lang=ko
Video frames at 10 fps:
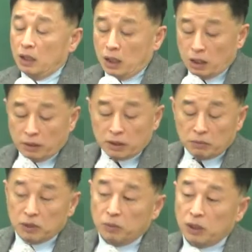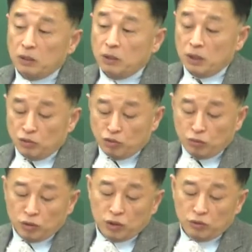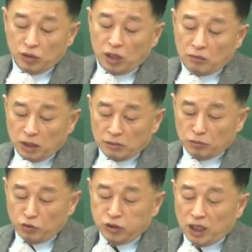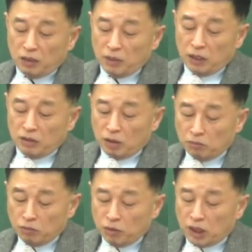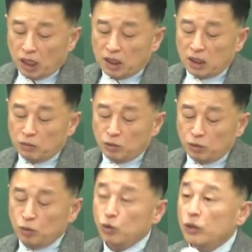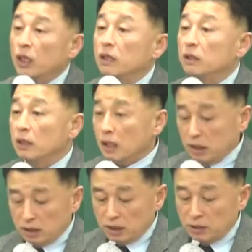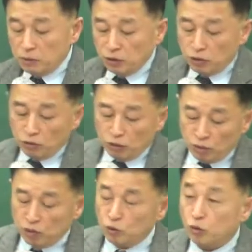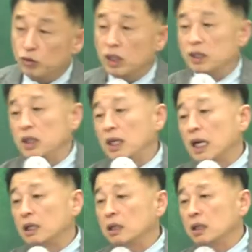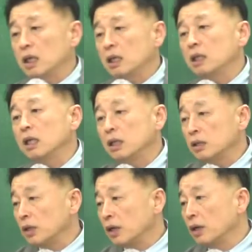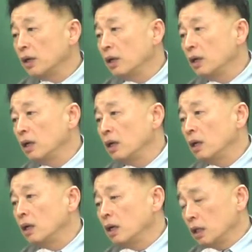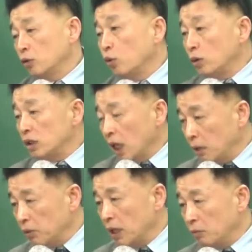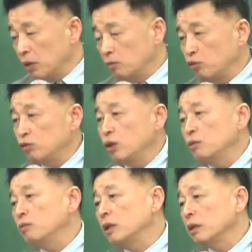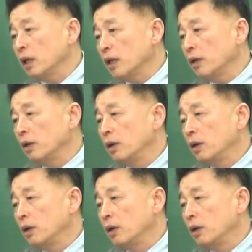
230페이지 밑에서 두 번째 줄에 가면 투자 금액을 전부 자기 자본으로 조달했을 때는 금융적 위험은 존재하지 않는다 이렇게 돼 있는 거예요. 그러니까 돈을 차입을 하면 무슨 위험을 발생해요?